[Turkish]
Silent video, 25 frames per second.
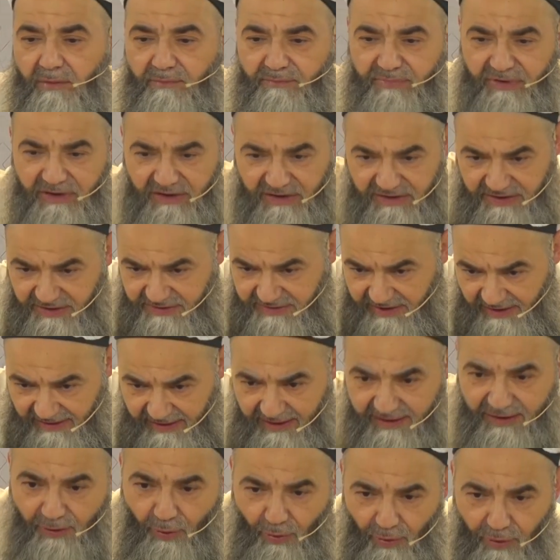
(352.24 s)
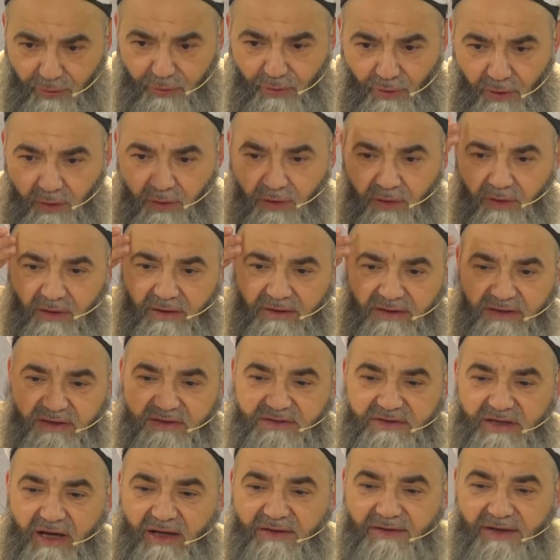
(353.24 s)
bir iki sene ne oldu?
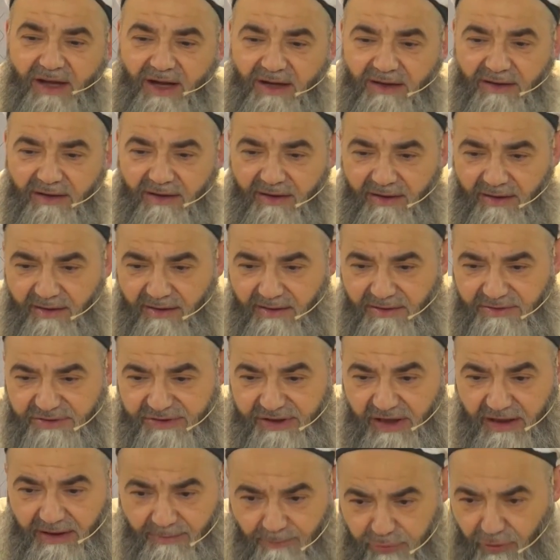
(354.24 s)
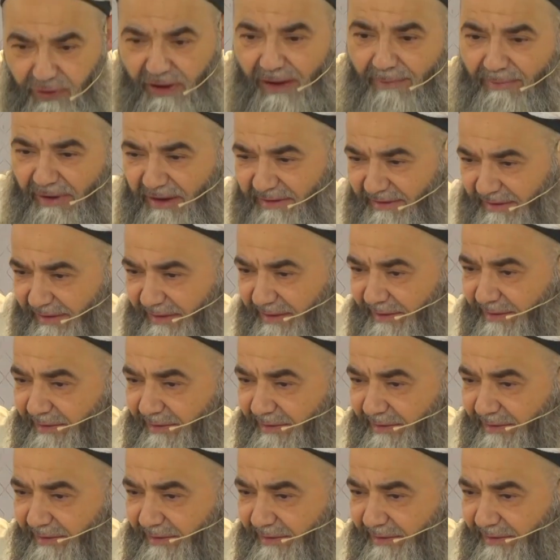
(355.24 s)
İnsanlar şeyi bulamadı.